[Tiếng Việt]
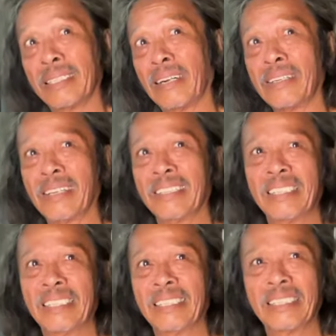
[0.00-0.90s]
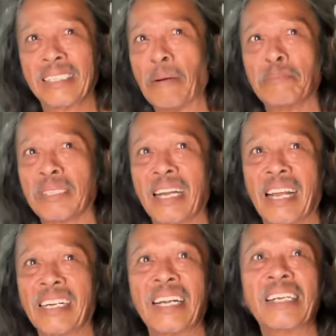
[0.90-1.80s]
nói dùm
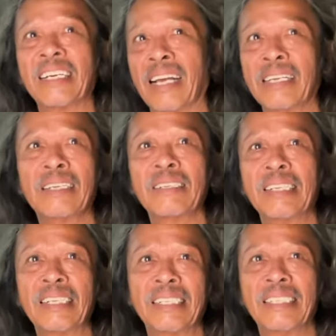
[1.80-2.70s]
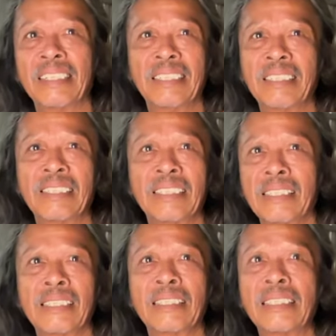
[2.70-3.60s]
đừng để, để chứ
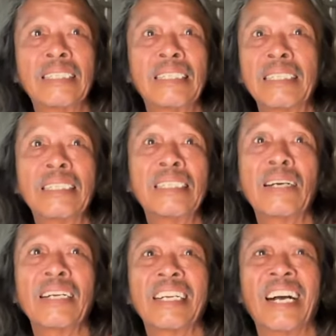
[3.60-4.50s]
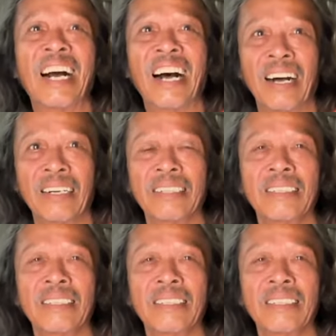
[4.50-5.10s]
uh, muốn làm kỷ niệm ờ à,